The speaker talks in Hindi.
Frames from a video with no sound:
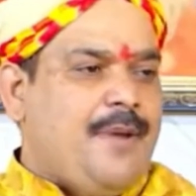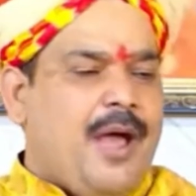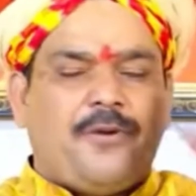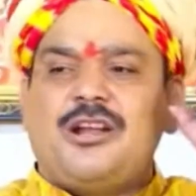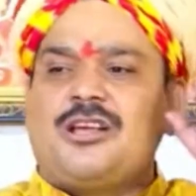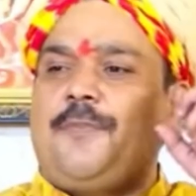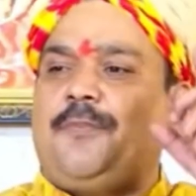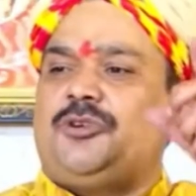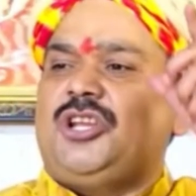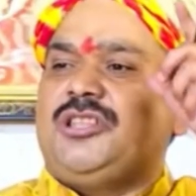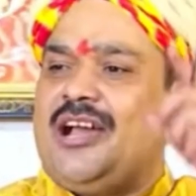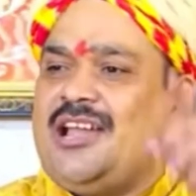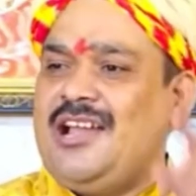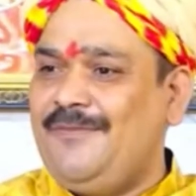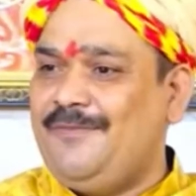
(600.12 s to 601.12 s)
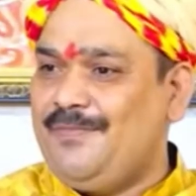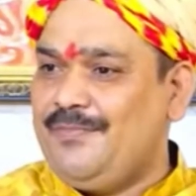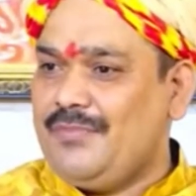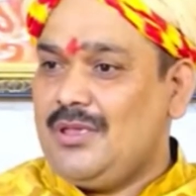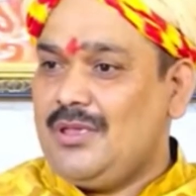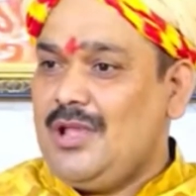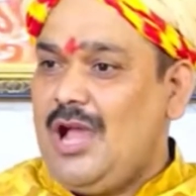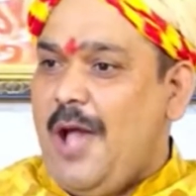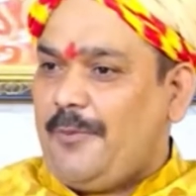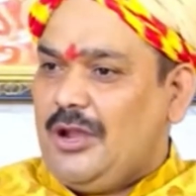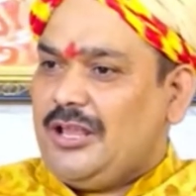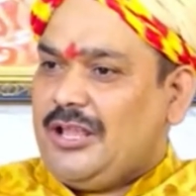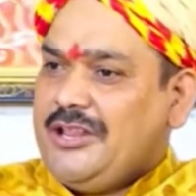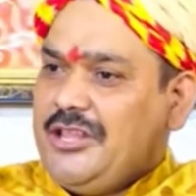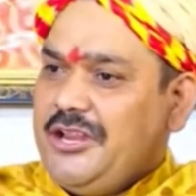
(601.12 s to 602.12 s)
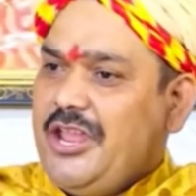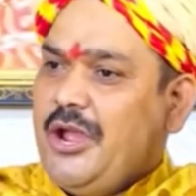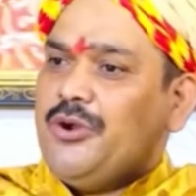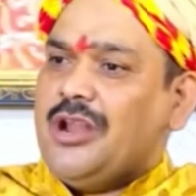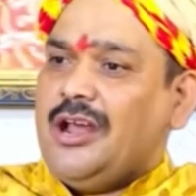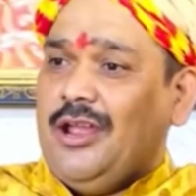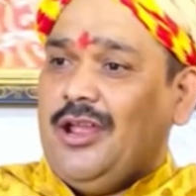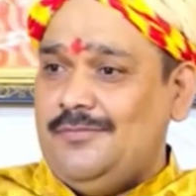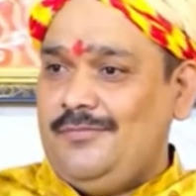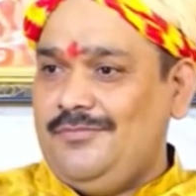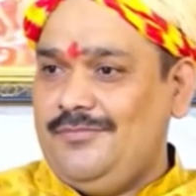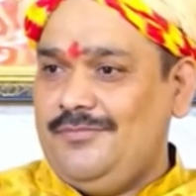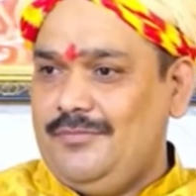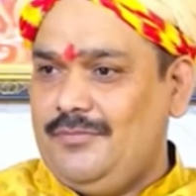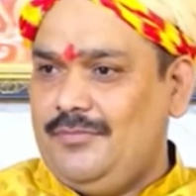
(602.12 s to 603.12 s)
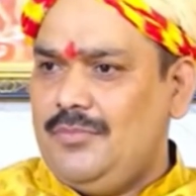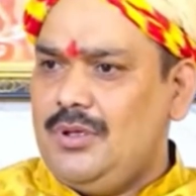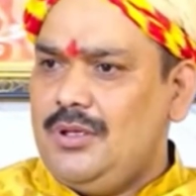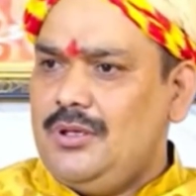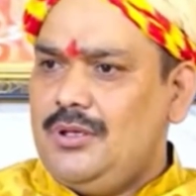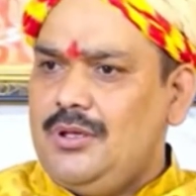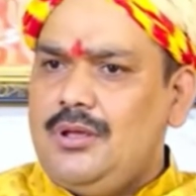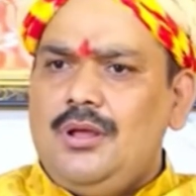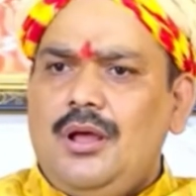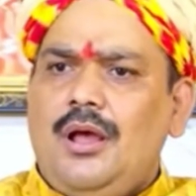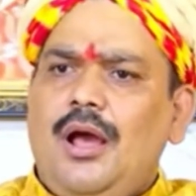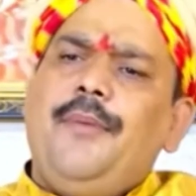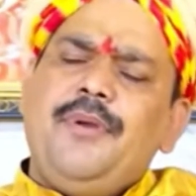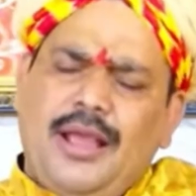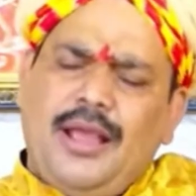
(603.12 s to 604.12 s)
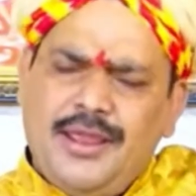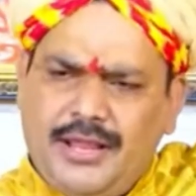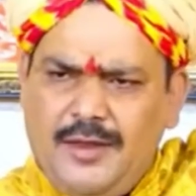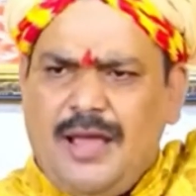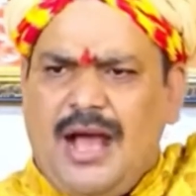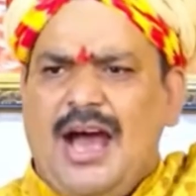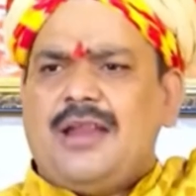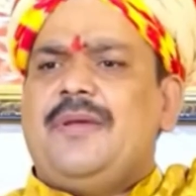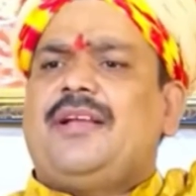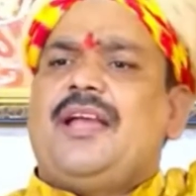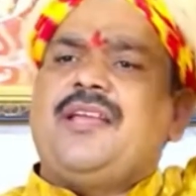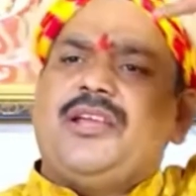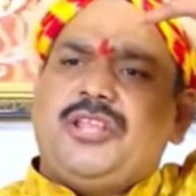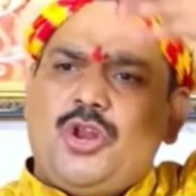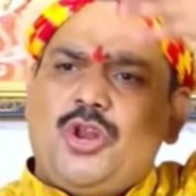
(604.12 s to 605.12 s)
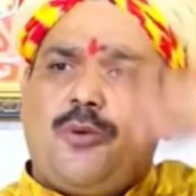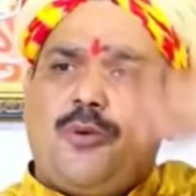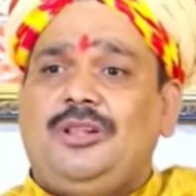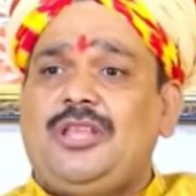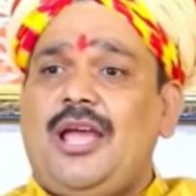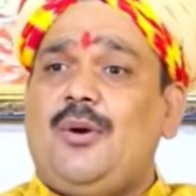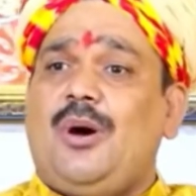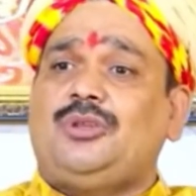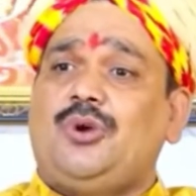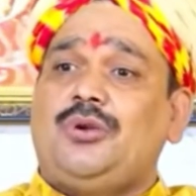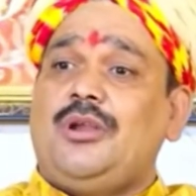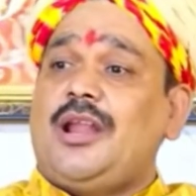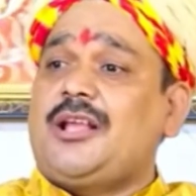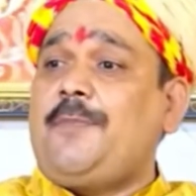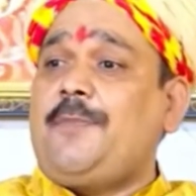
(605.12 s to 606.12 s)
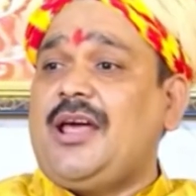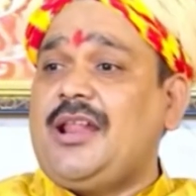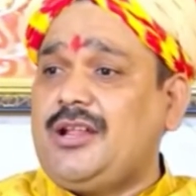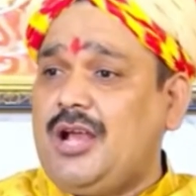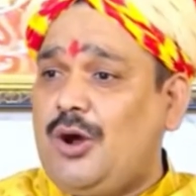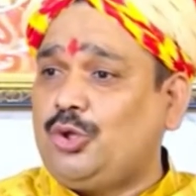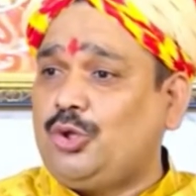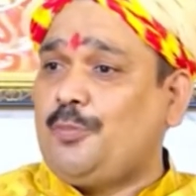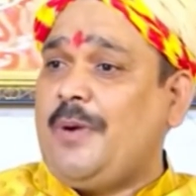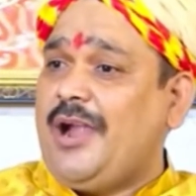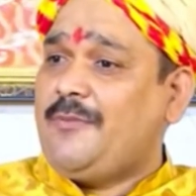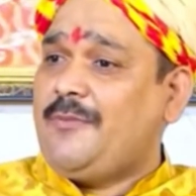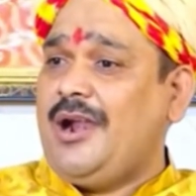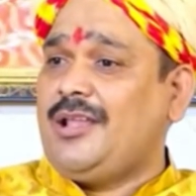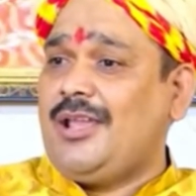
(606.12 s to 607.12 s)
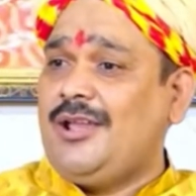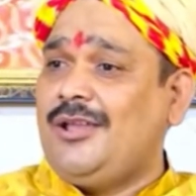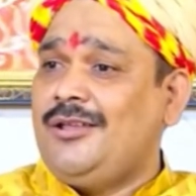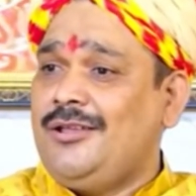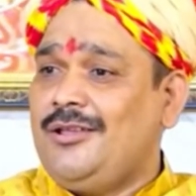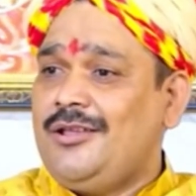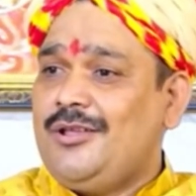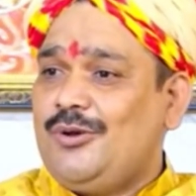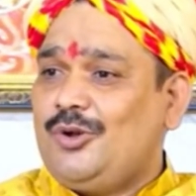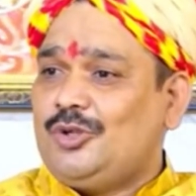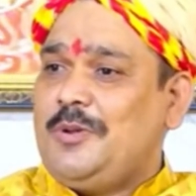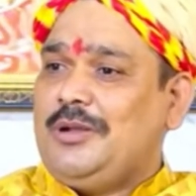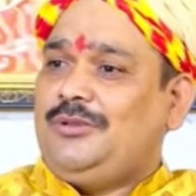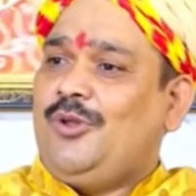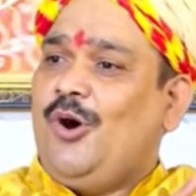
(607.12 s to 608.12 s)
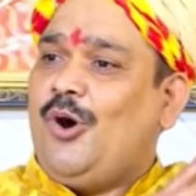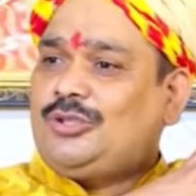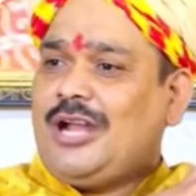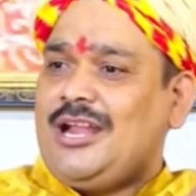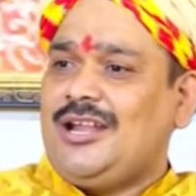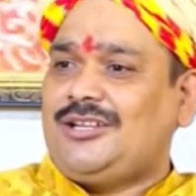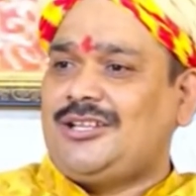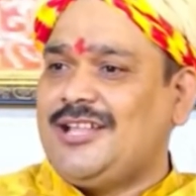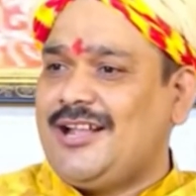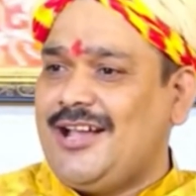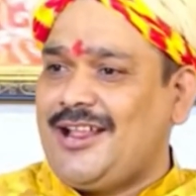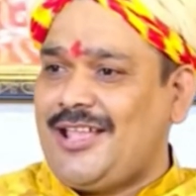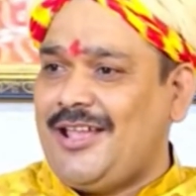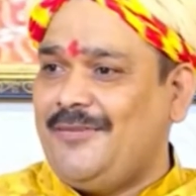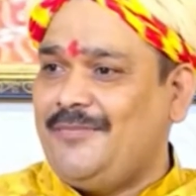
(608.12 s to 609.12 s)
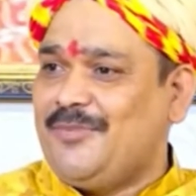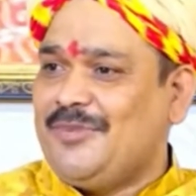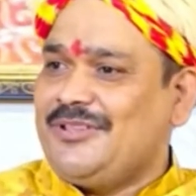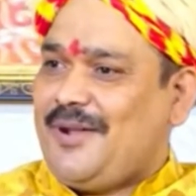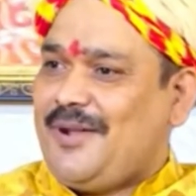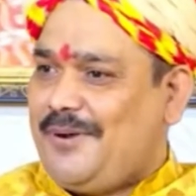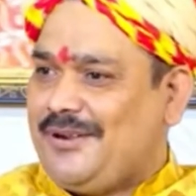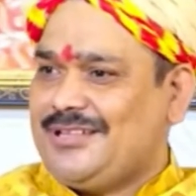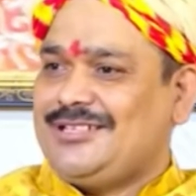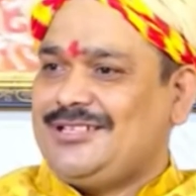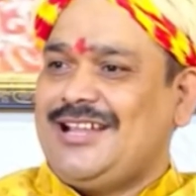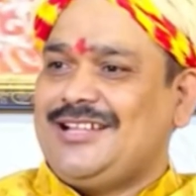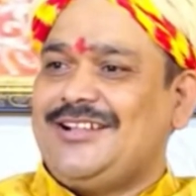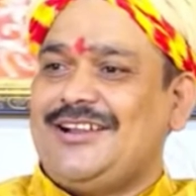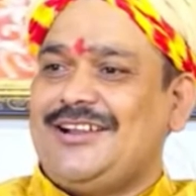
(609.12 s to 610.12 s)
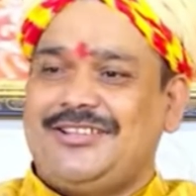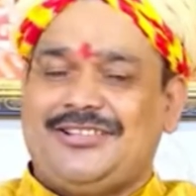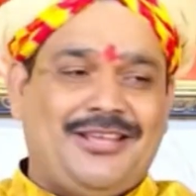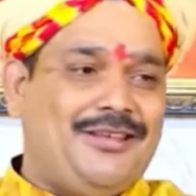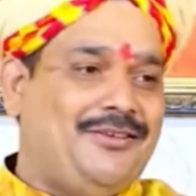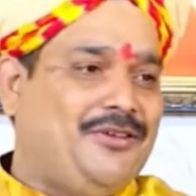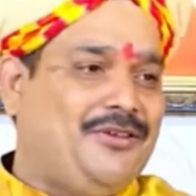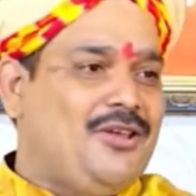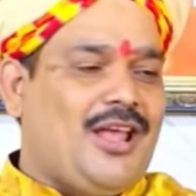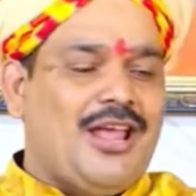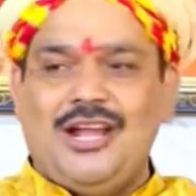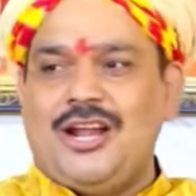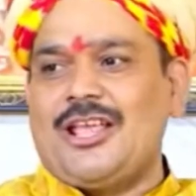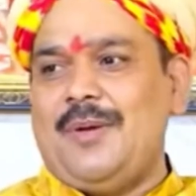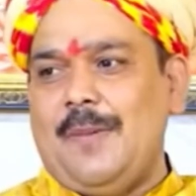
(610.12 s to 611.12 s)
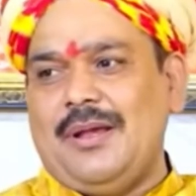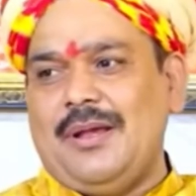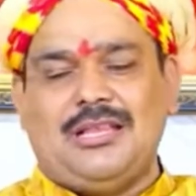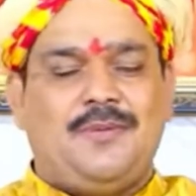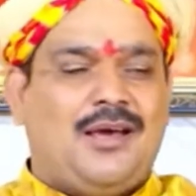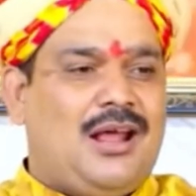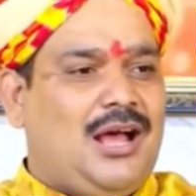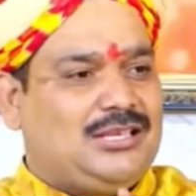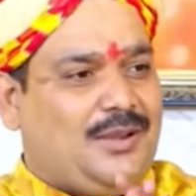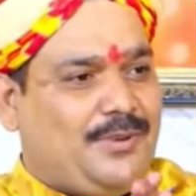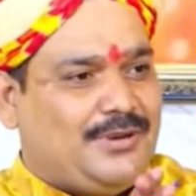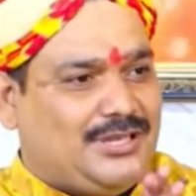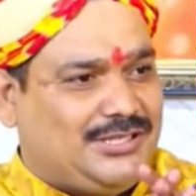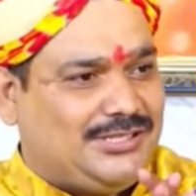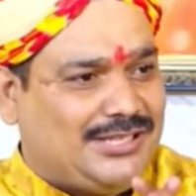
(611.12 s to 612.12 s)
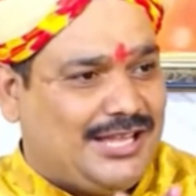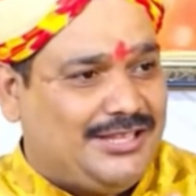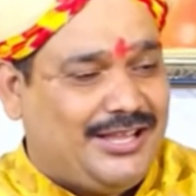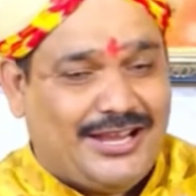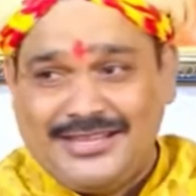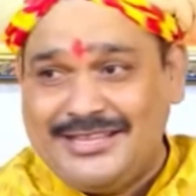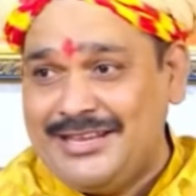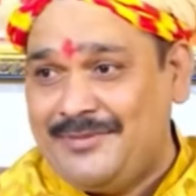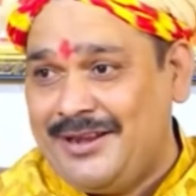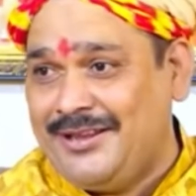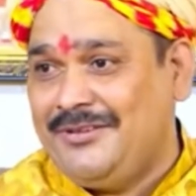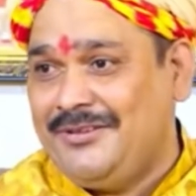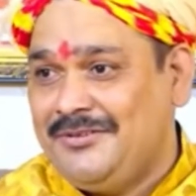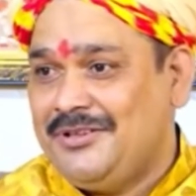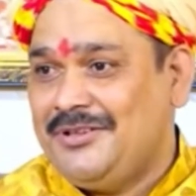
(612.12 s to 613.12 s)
हमें आपका लड़का पसंद आया आपके लड़के अंदर ये हुनर है अभी कहीं कहीं बिहार में कहीं कहीं देखने को मिलता है वहां तो लड़का पढ़ा लिखा हो तो भेड़ बाढ़ के उसमें दो चार लट्ठ दे करके जबरदस्ती शादी कर देते हैं कई लड़के वहां बताते महाराज जबरदस्ती शादी करा दी हमारी